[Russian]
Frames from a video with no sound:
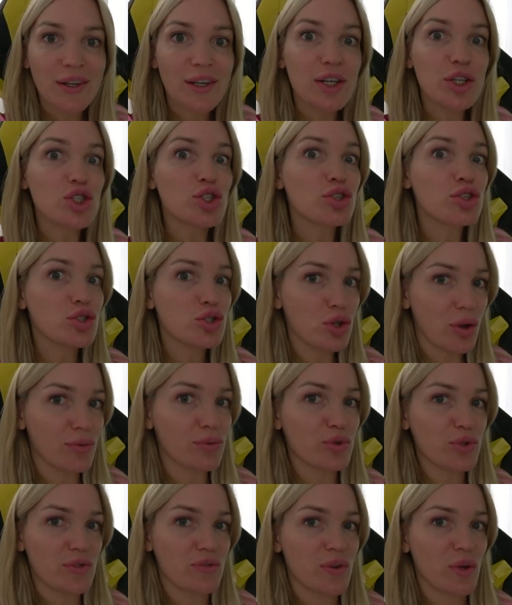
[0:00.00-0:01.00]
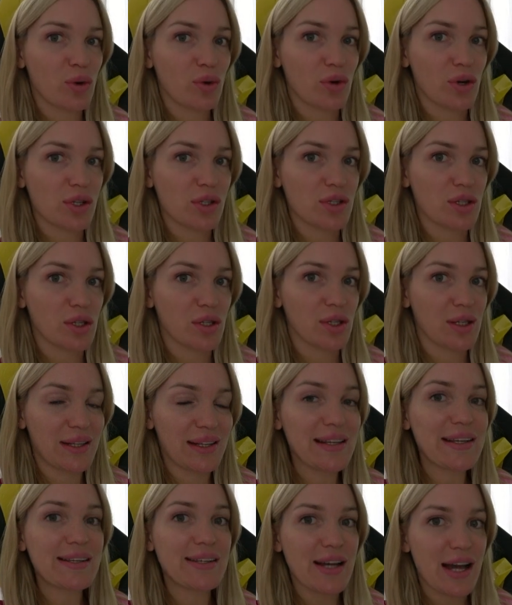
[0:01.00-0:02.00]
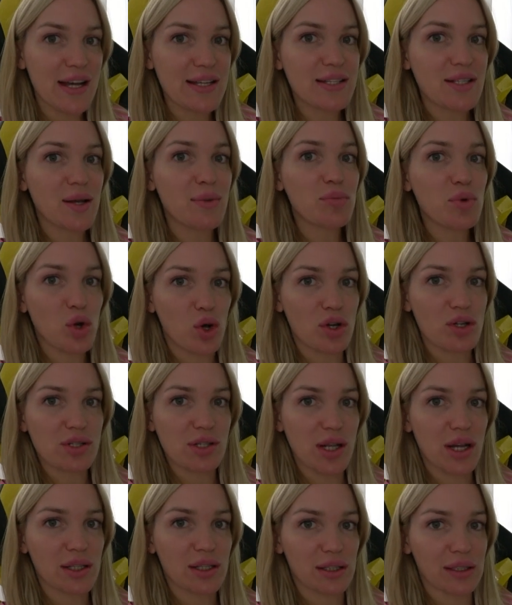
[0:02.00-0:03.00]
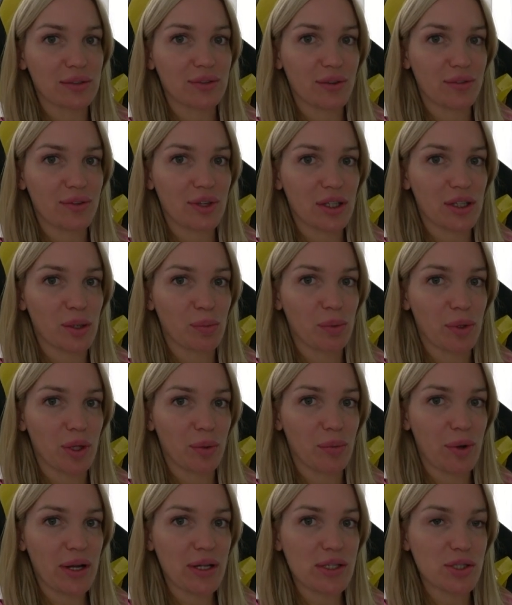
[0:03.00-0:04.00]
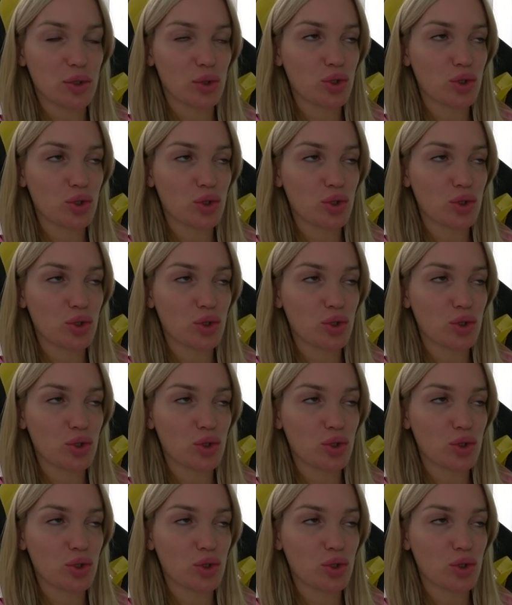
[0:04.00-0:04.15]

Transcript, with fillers: и джинсовку сверху одела. И я замерзла от этого ветра, понимаете?